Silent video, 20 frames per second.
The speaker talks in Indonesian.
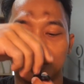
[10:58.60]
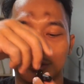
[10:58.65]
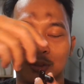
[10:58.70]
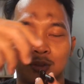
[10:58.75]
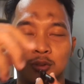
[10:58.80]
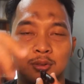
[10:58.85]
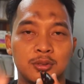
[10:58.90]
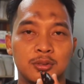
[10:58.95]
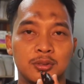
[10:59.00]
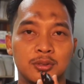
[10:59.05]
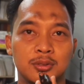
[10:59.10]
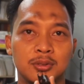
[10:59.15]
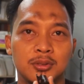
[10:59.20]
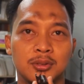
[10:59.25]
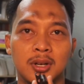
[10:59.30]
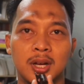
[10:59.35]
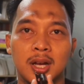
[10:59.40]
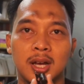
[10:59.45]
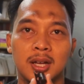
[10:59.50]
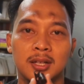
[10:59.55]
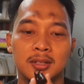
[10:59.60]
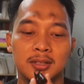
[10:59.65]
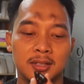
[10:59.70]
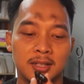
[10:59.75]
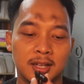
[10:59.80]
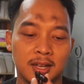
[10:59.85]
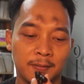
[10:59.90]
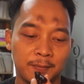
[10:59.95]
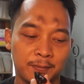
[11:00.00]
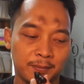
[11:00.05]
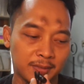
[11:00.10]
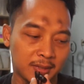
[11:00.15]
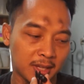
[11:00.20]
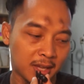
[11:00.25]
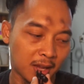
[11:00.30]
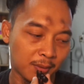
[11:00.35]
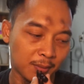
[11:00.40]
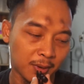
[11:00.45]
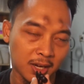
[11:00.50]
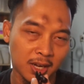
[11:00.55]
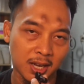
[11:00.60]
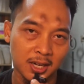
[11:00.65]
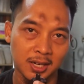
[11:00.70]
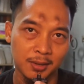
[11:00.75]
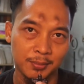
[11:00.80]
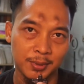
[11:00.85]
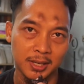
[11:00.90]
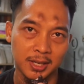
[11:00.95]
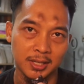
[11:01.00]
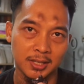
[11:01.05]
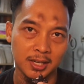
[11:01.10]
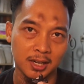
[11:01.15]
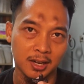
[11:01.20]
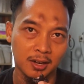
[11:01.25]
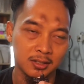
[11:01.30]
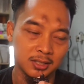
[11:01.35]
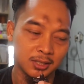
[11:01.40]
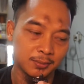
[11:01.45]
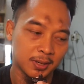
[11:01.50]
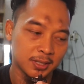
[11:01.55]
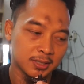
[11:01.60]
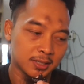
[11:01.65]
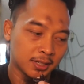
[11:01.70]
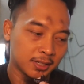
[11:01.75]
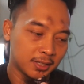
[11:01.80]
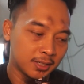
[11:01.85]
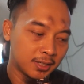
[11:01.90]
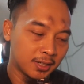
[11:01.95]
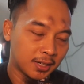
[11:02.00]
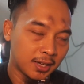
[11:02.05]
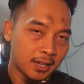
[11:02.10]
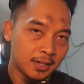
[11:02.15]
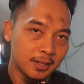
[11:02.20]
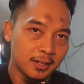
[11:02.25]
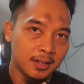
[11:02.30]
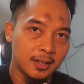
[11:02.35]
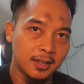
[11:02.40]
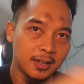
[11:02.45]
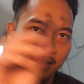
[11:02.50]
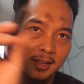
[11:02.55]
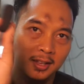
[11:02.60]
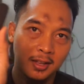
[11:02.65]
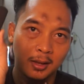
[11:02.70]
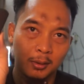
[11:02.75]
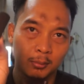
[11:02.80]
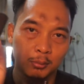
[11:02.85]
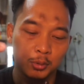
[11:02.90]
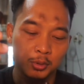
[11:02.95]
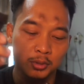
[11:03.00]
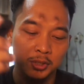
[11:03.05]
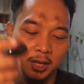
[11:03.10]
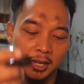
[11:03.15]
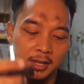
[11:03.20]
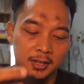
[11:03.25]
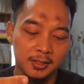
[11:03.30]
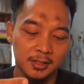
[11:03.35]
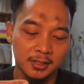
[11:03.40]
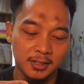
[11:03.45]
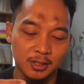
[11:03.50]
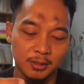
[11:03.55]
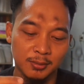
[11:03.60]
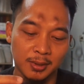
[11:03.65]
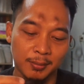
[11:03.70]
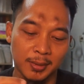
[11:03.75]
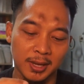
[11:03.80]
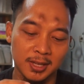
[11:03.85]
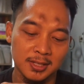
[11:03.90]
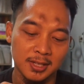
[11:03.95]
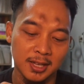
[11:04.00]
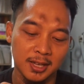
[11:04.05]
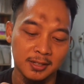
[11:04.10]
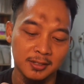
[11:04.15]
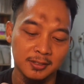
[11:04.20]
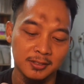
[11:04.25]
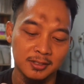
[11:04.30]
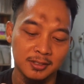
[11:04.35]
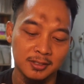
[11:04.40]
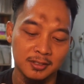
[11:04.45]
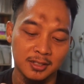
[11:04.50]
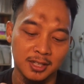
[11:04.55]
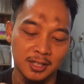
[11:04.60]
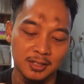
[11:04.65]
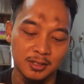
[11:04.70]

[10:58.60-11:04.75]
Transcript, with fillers: 2 3 nah apakah ada bedanya kalau dipasangi dengan busa kita coba pasang ya